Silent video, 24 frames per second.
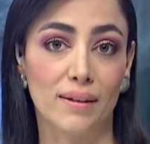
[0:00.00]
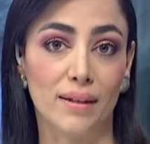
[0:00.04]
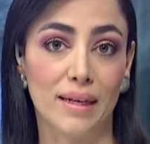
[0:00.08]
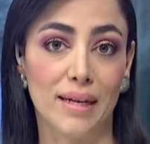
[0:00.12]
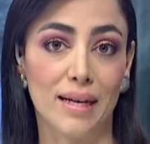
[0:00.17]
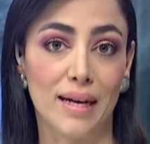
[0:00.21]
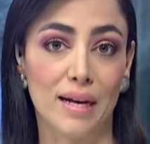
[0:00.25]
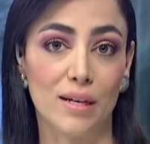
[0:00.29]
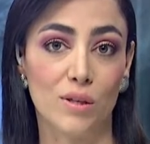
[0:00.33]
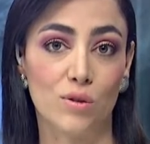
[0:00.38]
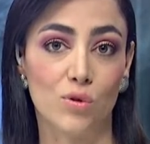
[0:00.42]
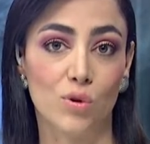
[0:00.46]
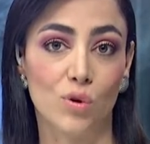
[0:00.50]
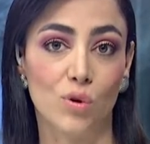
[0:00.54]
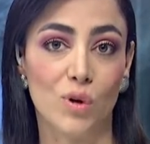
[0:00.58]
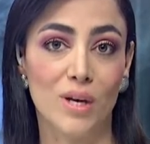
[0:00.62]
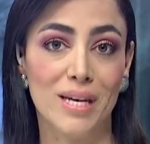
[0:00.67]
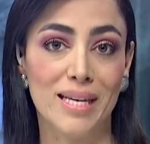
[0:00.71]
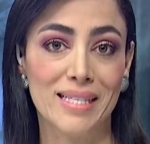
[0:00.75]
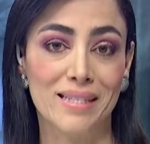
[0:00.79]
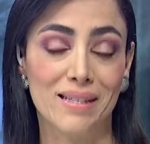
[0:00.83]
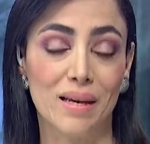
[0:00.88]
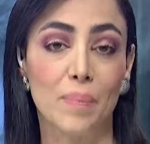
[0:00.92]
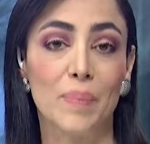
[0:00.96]
El caso
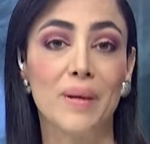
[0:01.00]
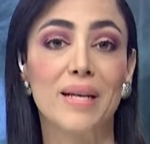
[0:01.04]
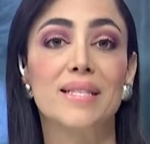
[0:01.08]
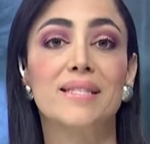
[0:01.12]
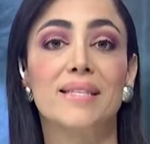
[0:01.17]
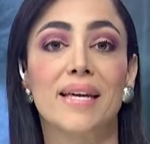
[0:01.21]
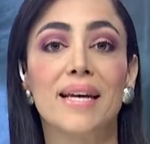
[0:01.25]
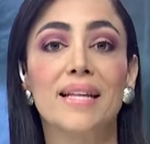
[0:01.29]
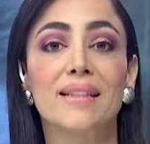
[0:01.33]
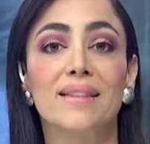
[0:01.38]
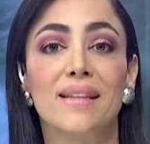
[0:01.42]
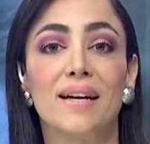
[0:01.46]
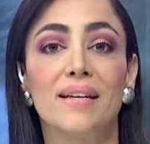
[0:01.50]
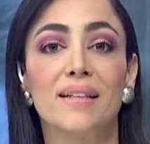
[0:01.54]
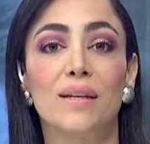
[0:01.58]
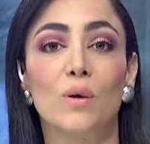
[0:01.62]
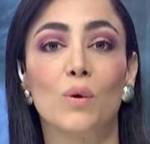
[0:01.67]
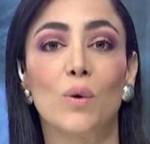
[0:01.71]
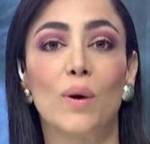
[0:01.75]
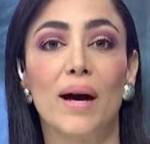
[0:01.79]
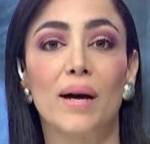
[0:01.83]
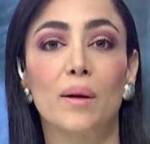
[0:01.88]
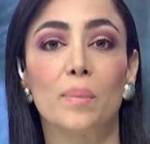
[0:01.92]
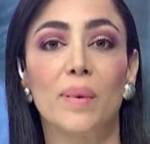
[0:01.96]
se presenta en el
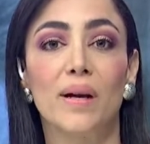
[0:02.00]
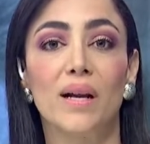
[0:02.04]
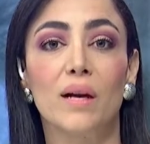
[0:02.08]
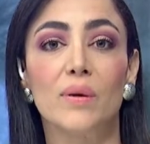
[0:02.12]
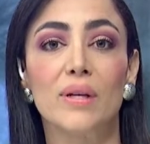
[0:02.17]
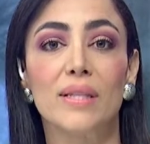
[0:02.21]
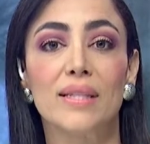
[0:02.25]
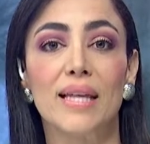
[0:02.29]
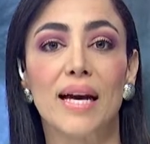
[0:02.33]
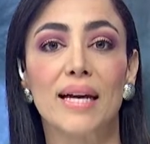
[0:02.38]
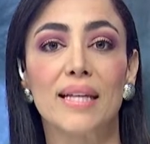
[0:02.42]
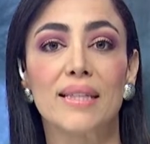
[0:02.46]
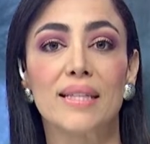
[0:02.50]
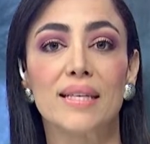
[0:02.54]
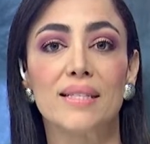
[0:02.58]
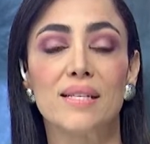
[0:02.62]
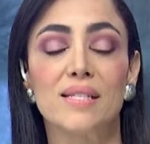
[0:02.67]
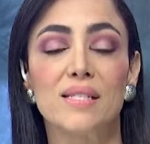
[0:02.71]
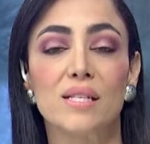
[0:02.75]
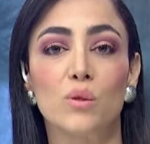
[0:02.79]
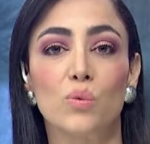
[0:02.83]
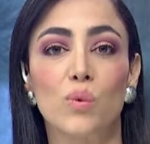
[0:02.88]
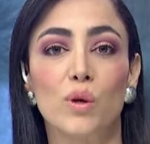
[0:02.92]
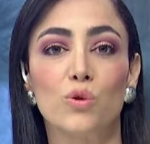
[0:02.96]
hogar para habitantes
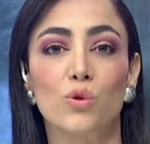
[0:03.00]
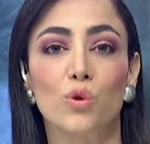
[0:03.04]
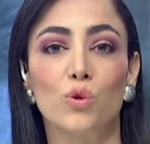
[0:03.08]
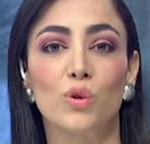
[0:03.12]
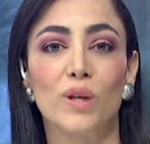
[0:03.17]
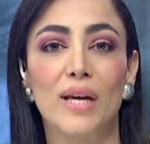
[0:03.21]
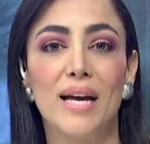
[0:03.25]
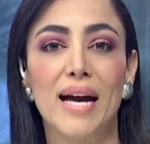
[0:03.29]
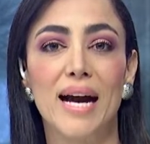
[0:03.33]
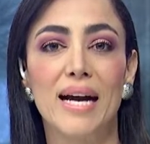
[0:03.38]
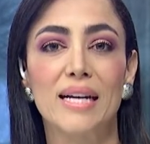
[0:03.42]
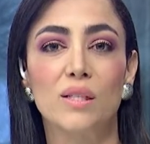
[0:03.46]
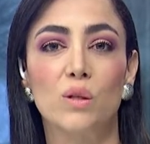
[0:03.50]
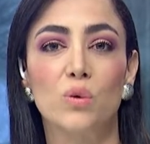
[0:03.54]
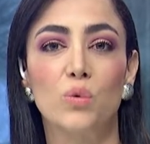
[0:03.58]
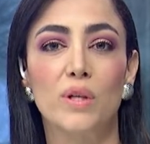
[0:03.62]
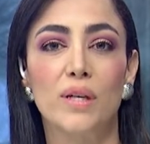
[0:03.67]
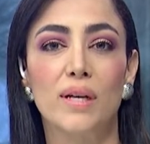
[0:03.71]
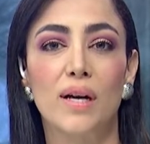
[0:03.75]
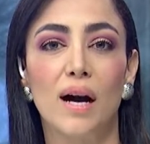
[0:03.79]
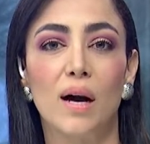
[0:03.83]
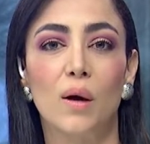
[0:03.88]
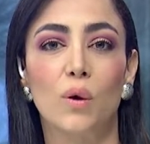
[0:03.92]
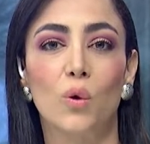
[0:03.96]
en situación de calle
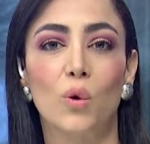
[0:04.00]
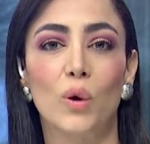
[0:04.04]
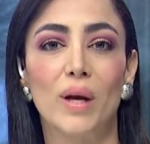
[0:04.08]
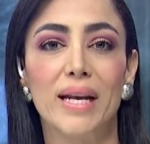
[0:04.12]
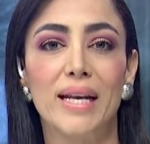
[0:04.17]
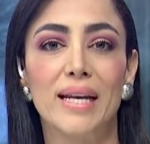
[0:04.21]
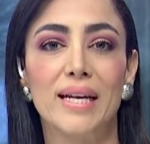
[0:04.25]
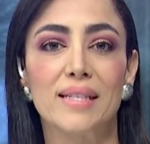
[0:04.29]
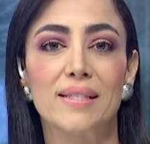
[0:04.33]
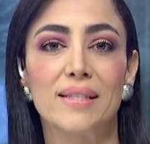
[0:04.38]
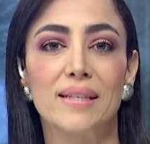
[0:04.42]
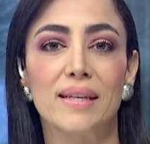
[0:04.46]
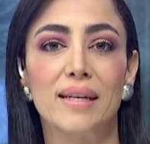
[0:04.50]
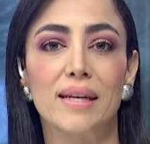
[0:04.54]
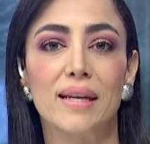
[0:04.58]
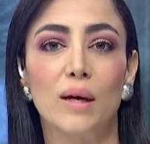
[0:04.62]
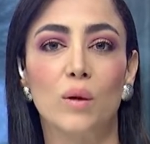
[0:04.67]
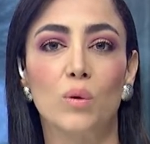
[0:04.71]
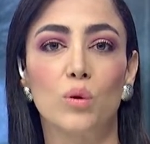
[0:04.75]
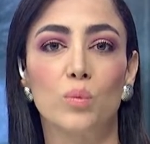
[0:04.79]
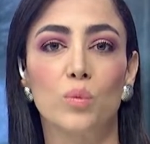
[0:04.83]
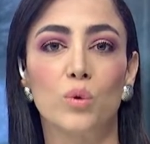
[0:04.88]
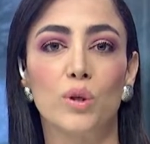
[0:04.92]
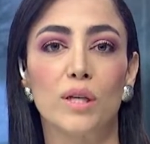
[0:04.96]
ubicado en la sede de la
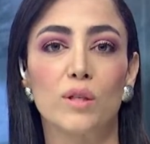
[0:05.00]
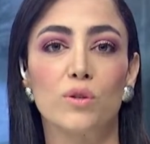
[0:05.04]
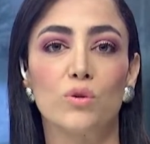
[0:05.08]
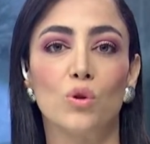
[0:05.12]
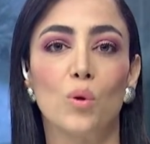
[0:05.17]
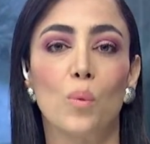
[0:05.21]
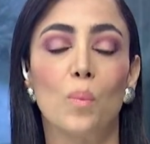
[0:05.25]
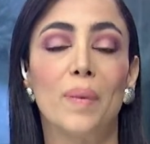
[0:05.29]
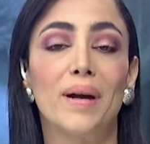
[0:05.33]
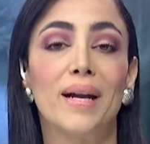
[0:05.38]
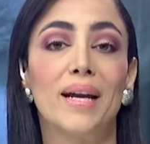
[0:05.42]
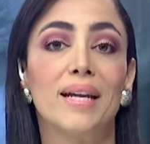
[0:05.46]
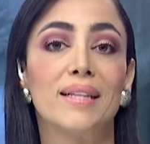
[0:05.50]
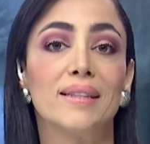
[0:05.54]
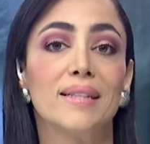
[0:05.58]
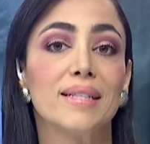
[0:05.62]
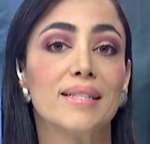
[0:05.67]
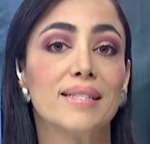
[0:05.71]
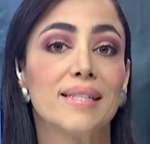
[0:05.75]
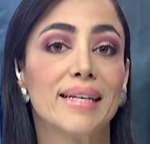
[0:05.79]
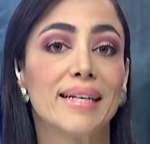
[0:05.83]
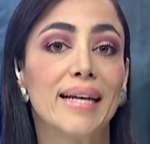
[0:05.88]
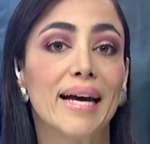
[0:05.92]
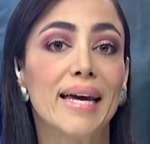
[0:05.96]
Corporación para la
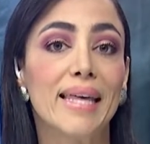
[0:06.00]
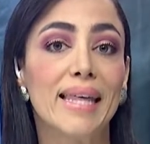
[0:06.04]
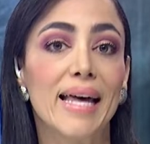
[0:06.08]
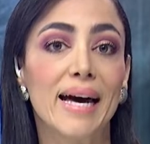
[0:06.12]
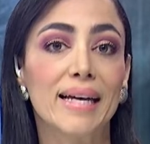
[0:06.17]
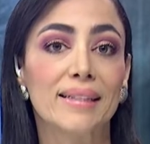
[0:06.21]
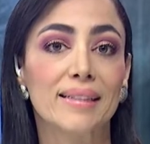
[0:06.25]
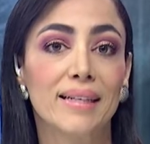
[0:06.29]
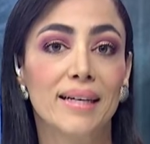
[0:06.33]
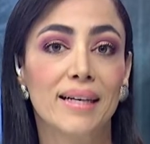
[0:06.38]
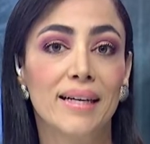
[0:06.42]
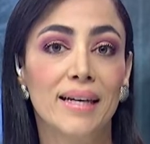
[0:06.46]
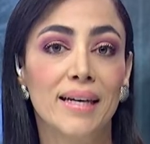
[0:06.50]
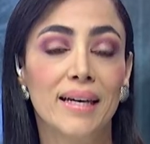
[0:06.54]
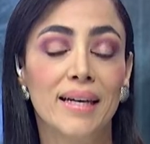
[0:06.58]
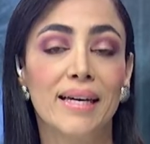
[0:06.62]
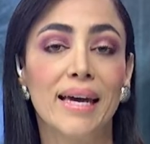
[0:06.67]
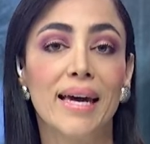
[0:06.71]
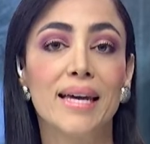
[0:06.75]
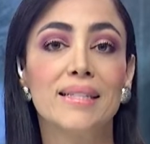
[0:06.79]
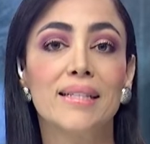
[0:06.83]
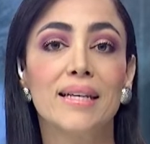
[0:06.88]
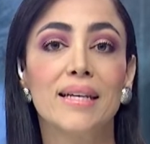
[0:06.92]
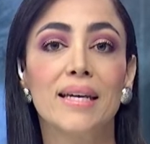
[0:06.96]
Tercera Edad,
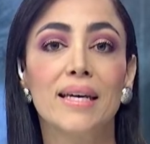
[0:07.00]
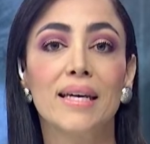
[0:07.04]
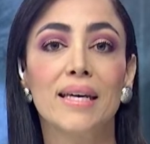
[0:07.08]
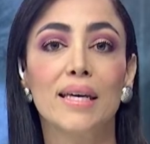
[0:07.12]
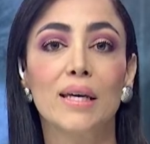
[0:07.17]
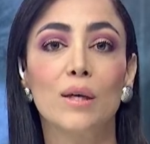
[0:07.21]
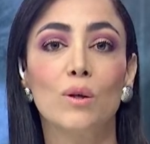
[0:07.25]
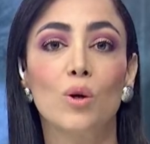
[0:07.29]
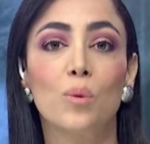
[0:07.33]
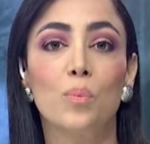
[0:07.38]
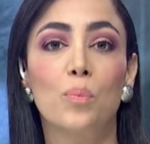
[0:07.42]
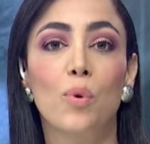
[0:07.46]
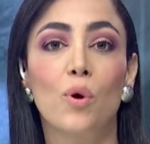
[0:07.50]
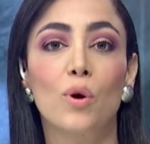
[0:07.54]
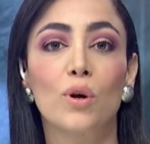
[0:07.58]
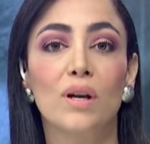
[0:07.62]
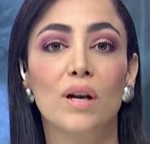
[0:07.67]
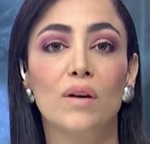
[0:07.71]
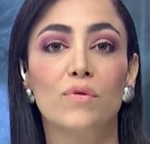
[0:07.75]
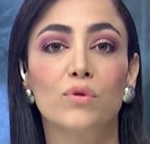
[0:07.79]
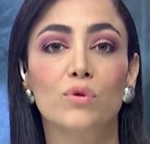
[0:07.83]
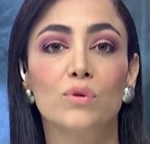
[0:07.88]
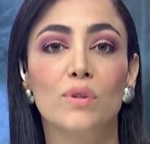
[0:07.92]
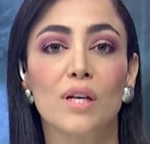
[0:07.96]
que es dirigido por
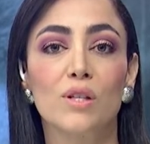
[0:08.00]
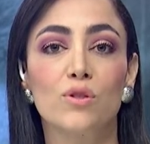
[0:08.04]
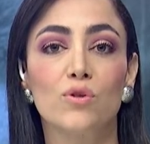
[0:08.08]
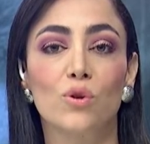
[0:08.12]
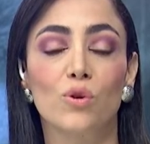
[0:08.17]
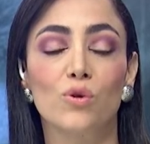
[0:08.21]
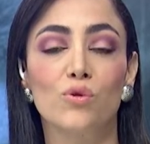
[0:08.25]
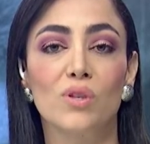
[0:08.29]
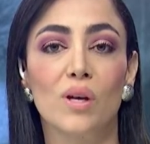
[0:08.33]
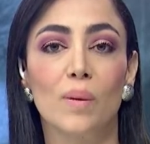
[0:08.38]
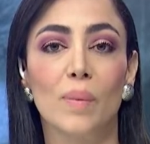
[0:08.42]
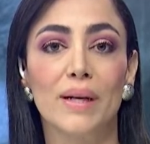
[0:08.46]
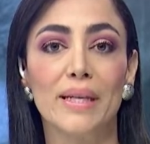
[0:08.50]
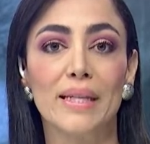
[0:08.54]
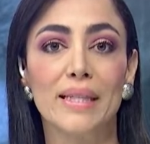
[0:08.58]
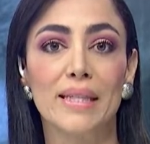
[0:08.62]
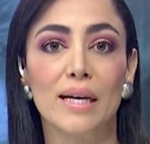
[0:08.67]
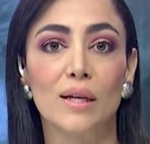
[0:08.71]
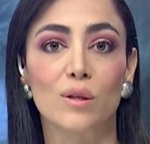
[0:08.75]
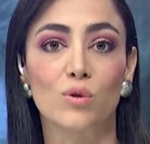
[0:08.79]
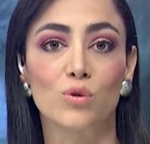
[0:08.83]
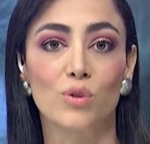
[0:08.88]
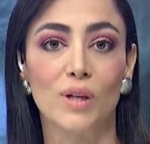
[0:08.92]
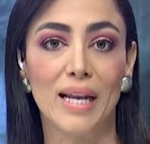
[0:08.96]
la Fundación
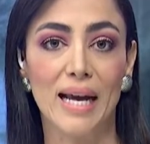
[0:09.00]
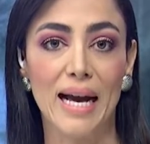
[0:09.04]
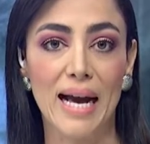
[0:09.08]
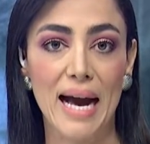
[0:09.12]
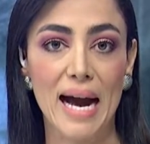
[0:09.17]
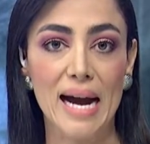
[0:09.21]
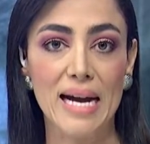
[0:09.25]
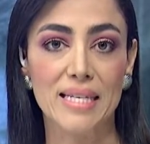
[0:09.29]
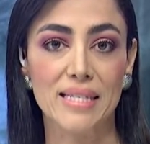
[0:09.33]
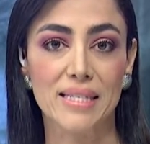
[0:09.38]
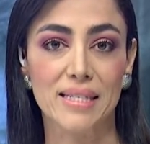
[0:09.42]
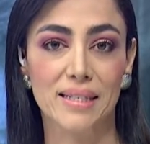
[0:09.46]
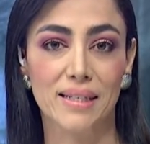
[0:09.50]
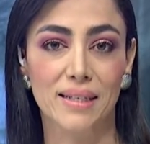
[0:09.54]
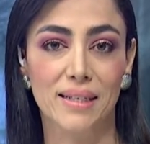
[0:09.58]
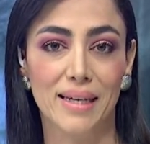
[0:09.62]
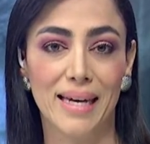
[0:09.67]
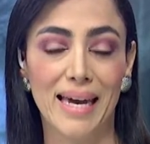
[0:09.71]
Samaritanos de la Calle.